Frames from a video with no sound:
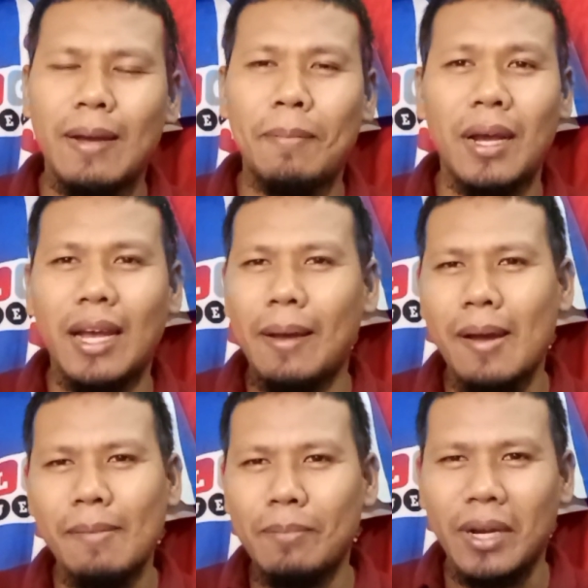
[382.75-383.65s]

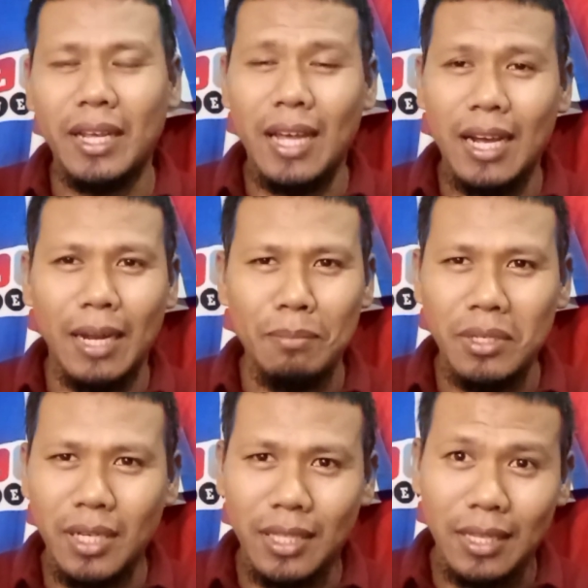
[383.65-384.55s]
apakah mereka akan
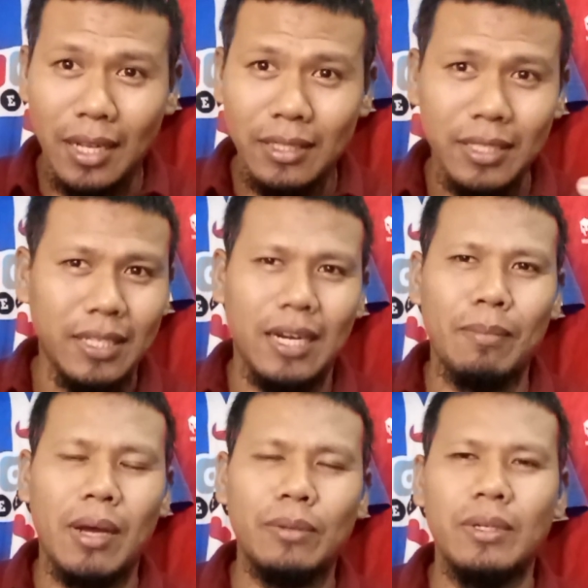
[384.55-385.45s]
mencatatkan
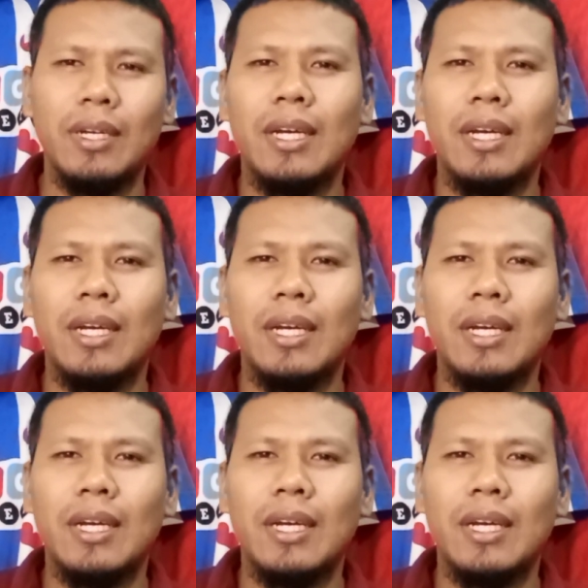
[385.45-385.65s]
sejarah baru